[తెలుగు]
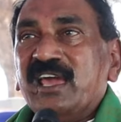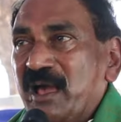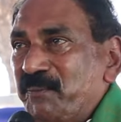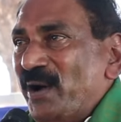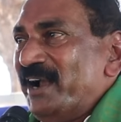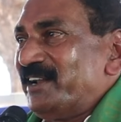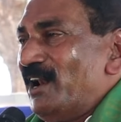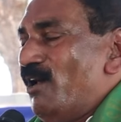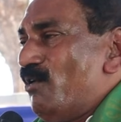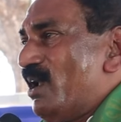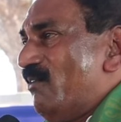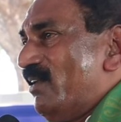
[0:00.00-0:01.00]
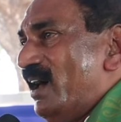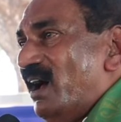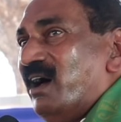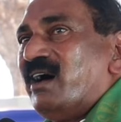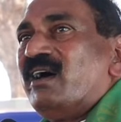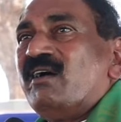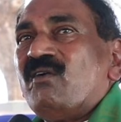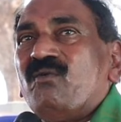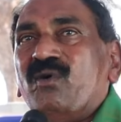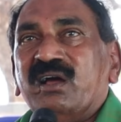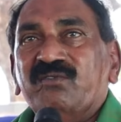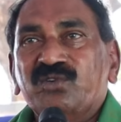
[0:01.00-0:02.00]
ఏ పార్టీలో ఉన్నా కూడా
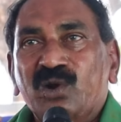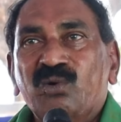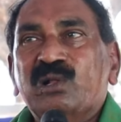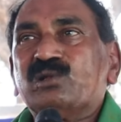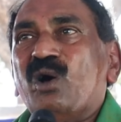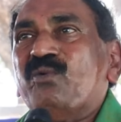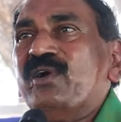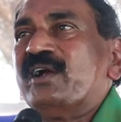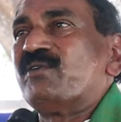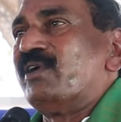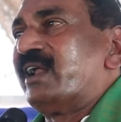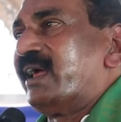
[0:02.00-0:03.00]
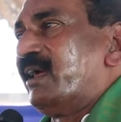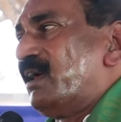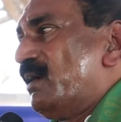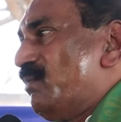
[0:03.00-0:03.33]
ఒక విలువలతో ఉన్నటువంటి